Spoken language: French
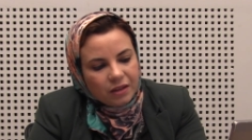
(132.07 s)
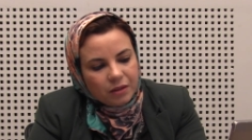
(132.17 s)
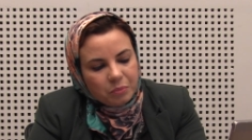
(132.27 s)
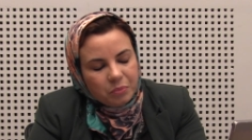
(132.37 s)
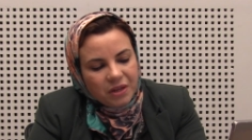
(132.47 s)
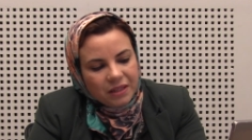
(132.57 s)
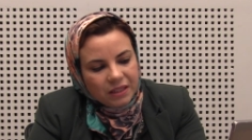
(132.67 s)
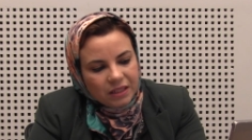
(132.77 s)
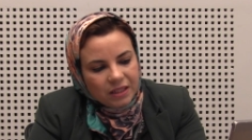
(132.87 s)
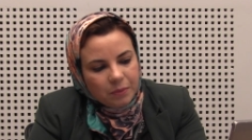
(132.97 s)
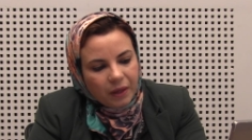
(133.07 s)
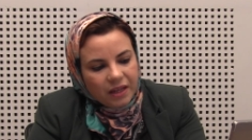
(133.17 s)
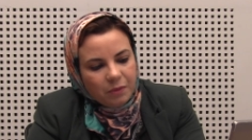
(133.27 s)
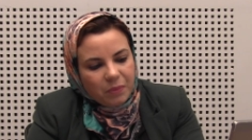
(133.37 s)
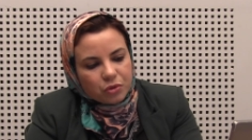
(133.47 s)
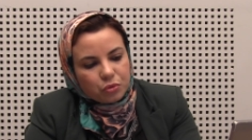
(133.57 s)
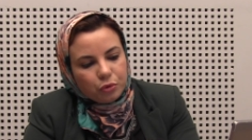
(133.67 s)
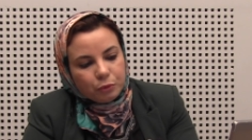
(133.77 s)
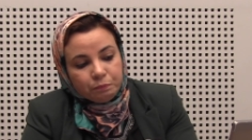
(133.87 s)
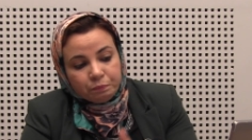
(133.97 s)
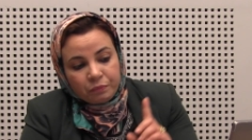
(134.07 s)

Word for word: euh, bien équilibrées parce que